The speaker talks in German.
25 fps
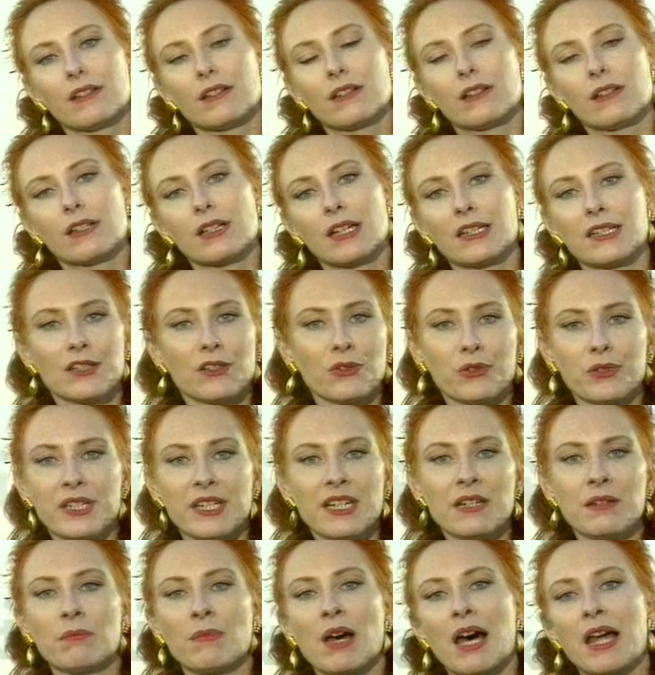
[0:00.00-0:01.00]
Sie hatte noch
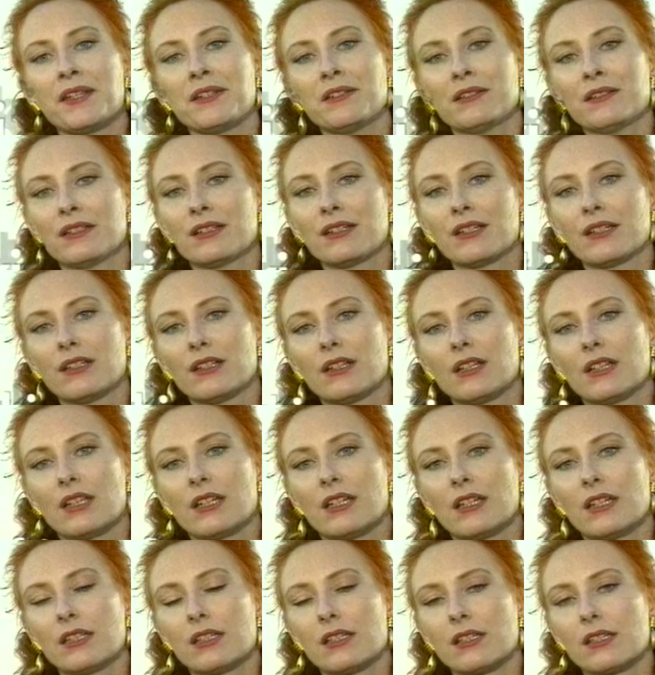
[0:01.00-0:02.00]
nie einen Mann,
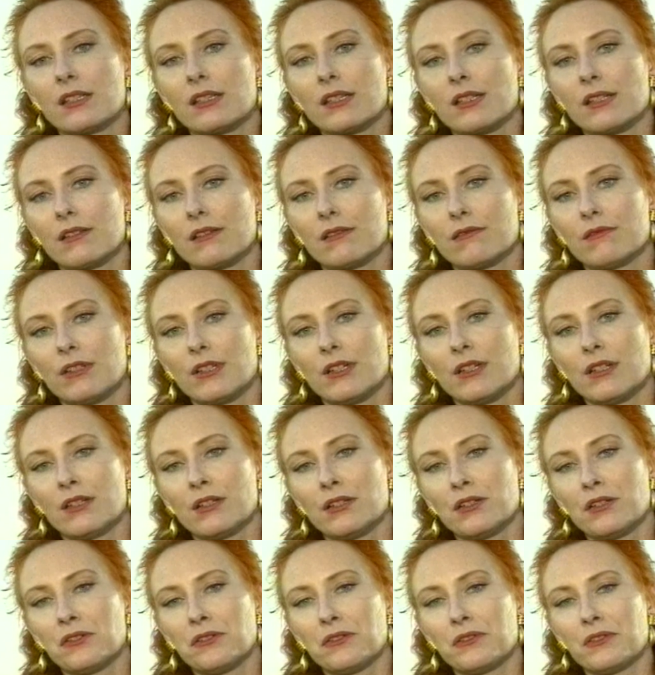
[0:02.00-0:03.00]
ist
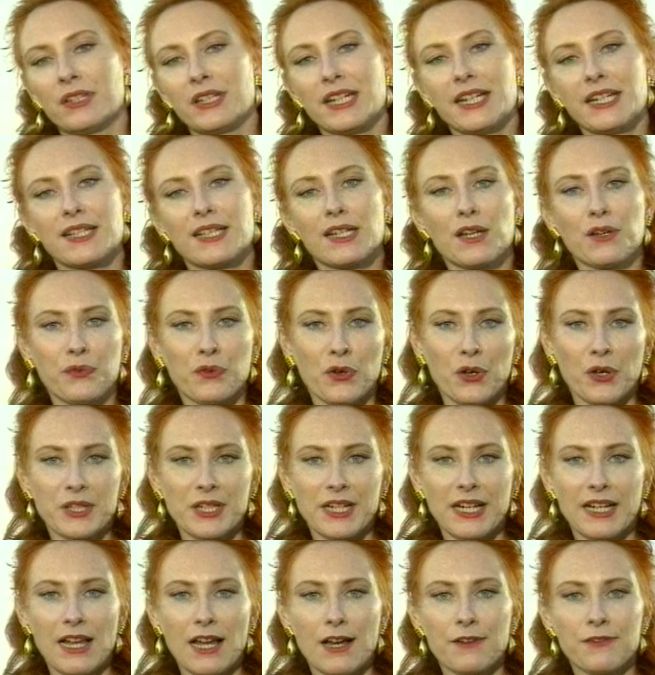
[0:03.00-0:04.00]
äh, nicht sehr
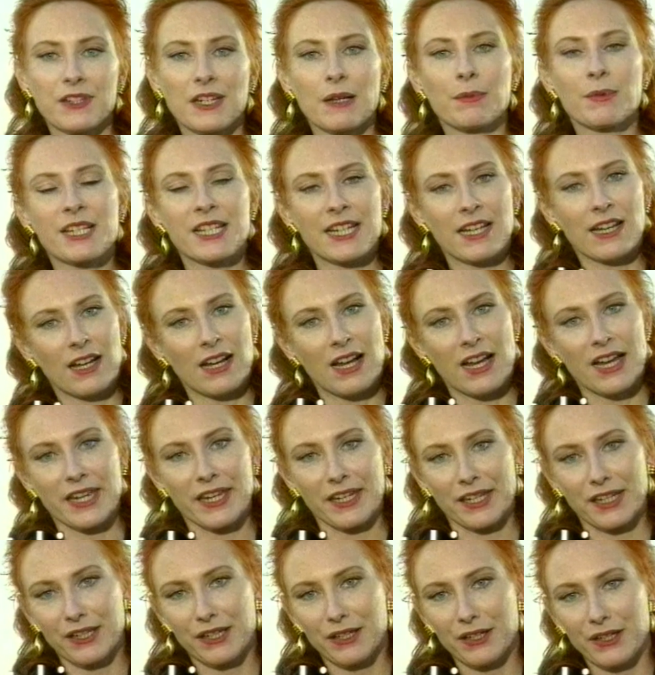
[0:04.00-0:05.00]
vorteilhaft, aber sehr
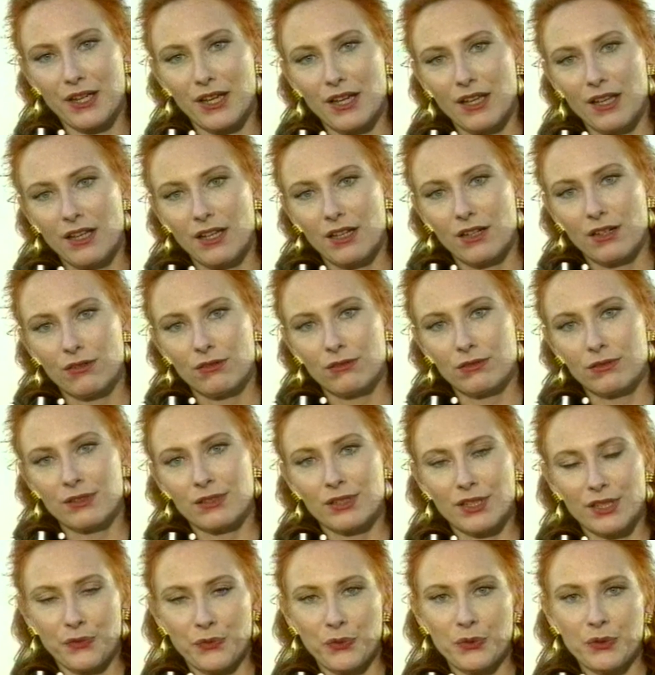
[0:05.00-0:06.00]
reich und
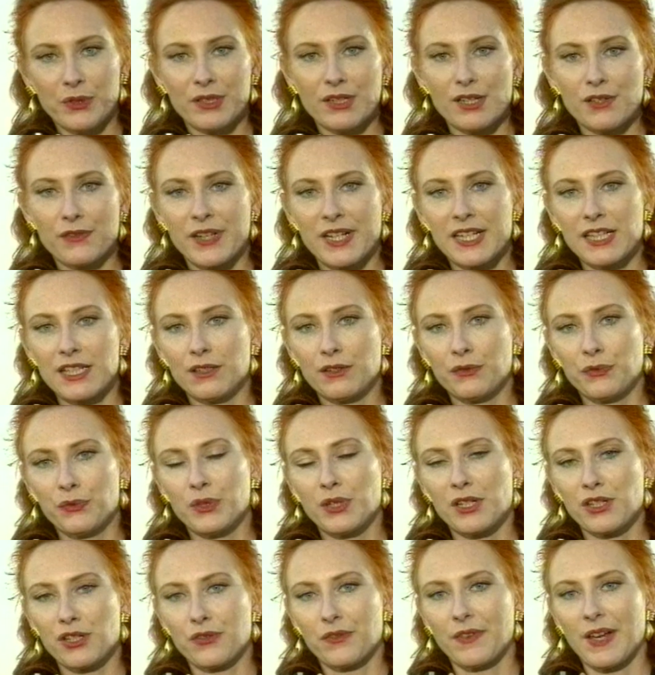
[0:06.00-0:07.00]
ein gefundenes Fressen für
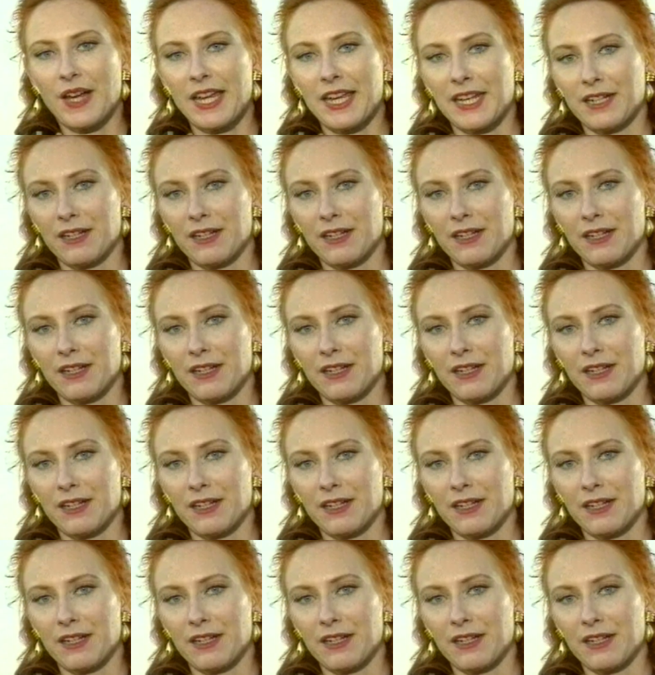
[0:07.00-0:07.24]
das Schwein.